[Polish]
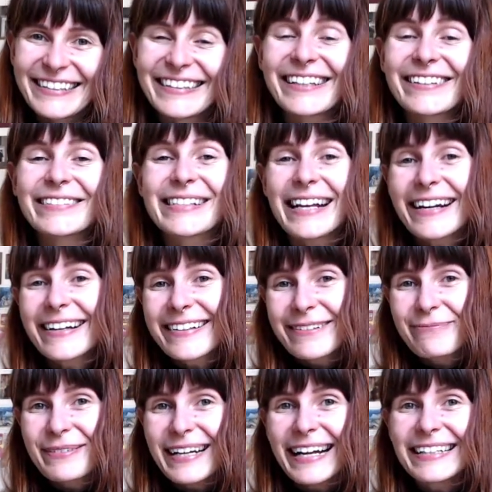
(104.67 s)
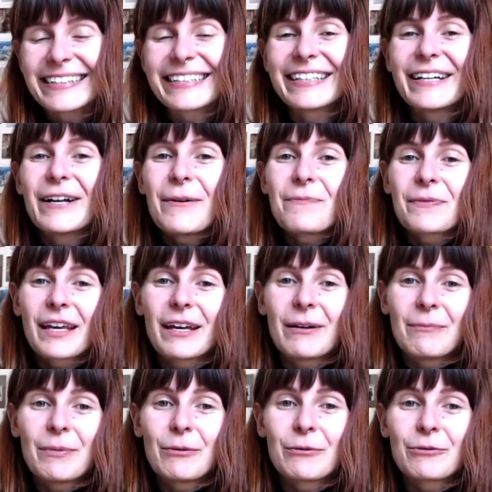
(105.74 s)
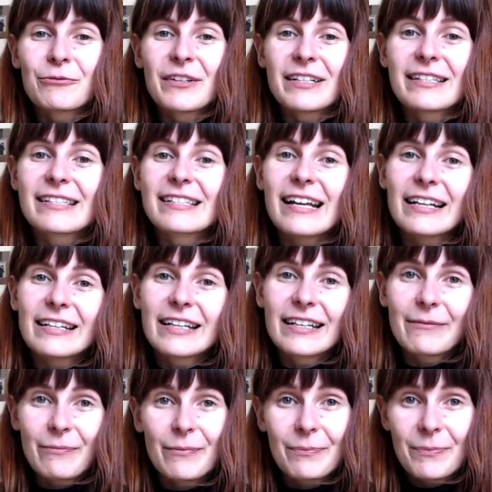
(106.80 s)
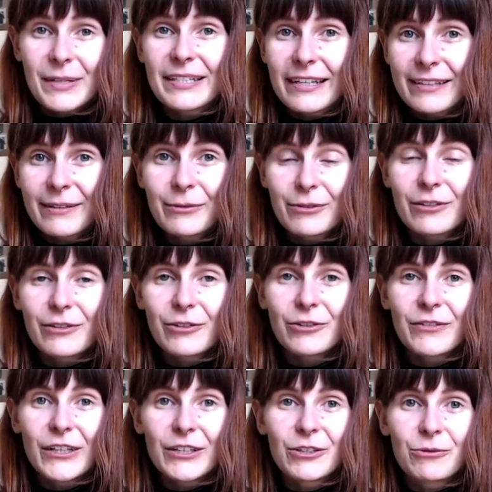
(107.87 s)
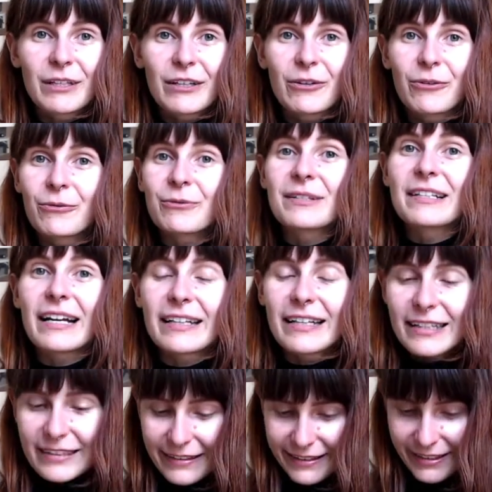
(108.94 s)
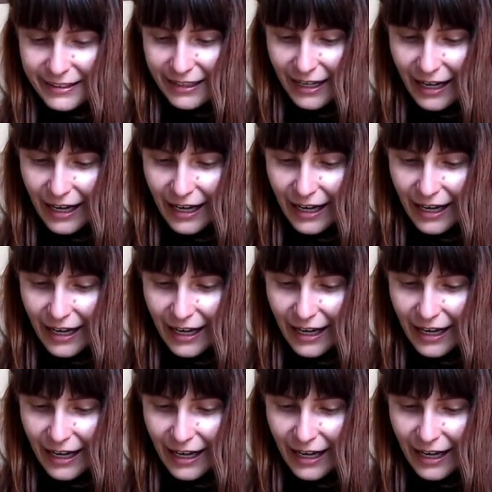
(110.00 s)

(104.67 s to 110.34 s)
Jego starszy brat e, był również znanym pisarzem, który doświadczył tego uznania za życia,